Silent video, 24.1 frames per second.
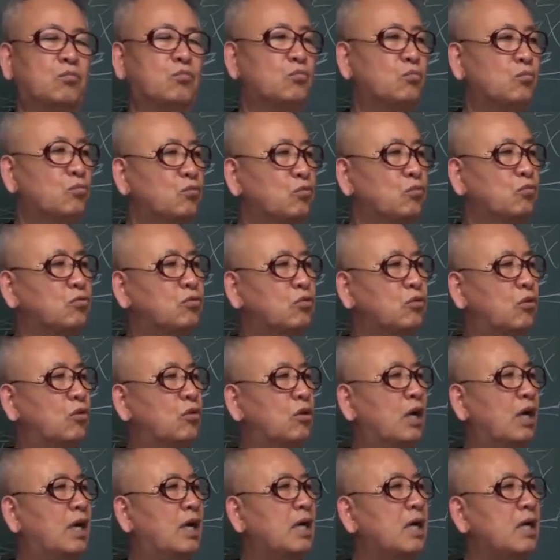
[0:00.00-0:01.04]

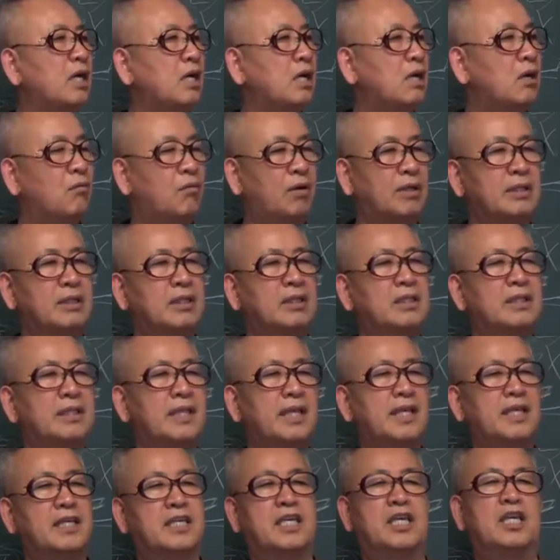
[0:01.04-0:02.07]
무토가
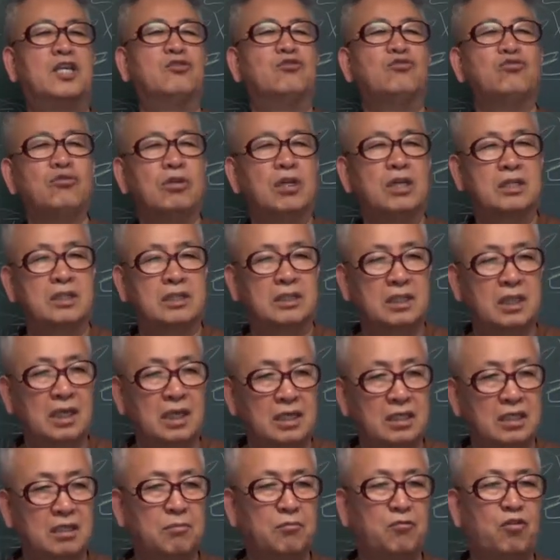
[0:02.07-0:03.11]
왔는데 개수가
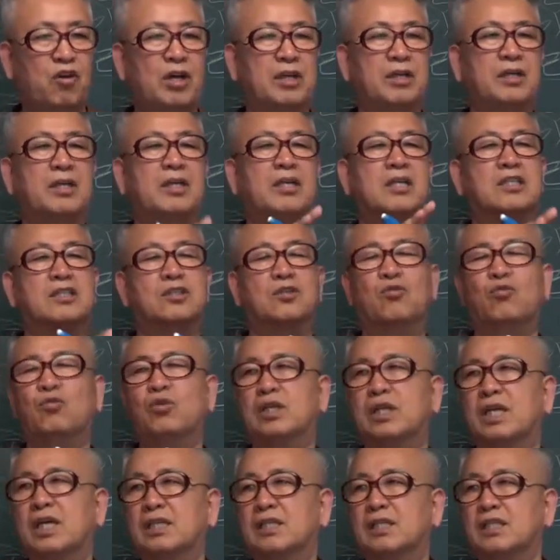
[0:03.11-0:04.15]
있다 그러면 환경에서
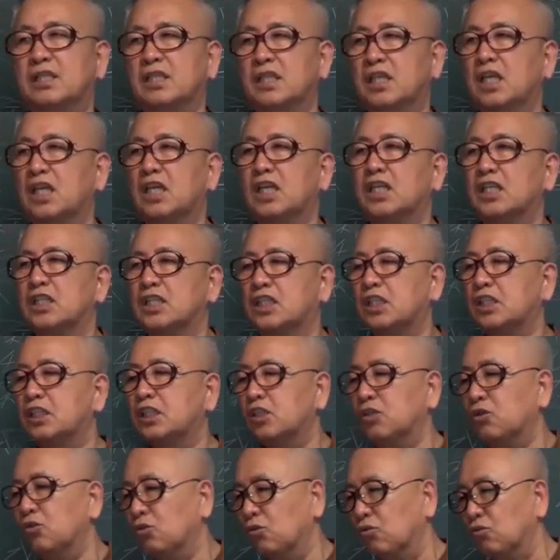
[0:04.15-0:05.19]
원하는
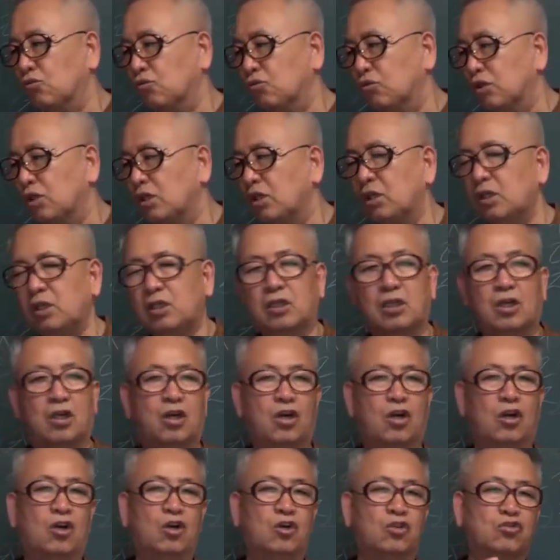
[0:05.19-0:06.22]
지식 욕구를
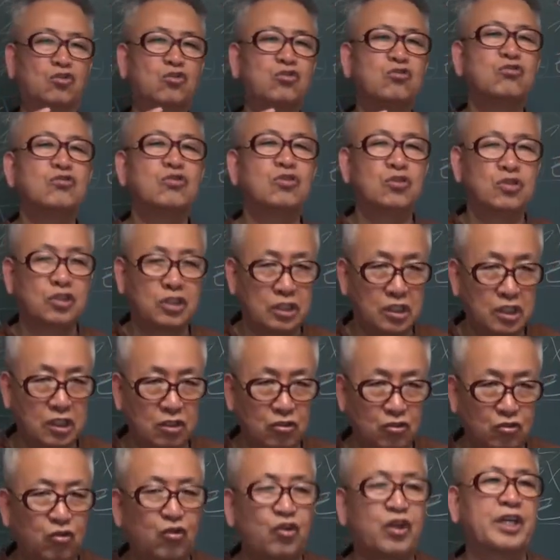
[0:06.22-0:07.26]
어, 충족시켜
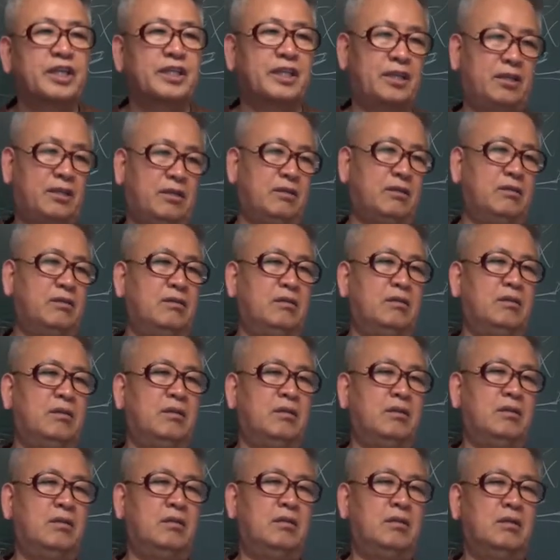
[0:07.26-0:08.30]
줘야 돼요.
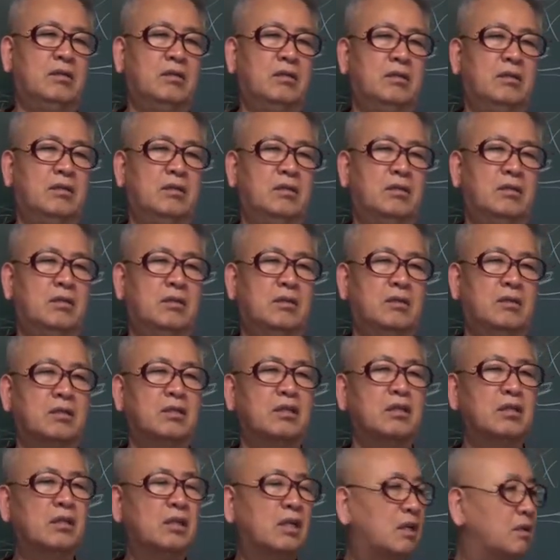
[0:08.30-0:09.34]

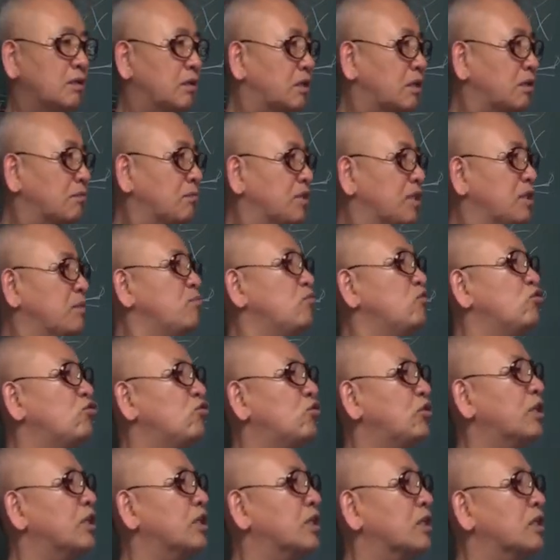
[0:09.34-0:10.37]
그러려 그러면
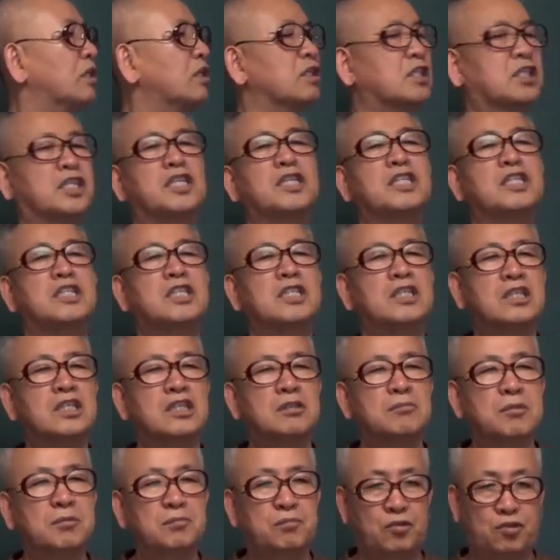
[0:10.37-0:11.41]
임수에게는
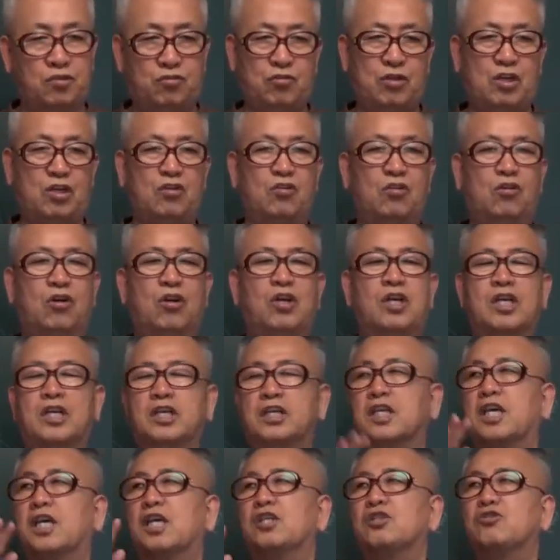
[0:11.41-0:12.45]
경신금이 필요하고
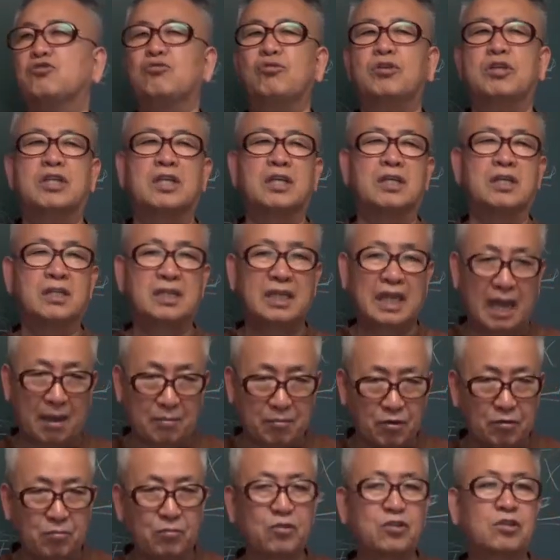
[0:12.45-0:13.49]
개수에게는
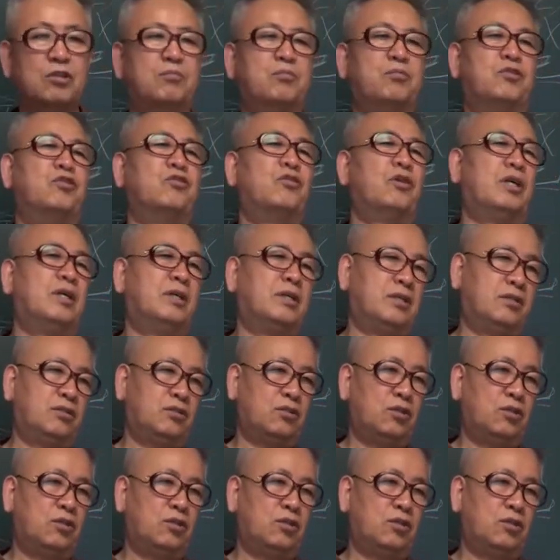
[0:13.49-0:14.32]
갑을목이 필요한 거죠.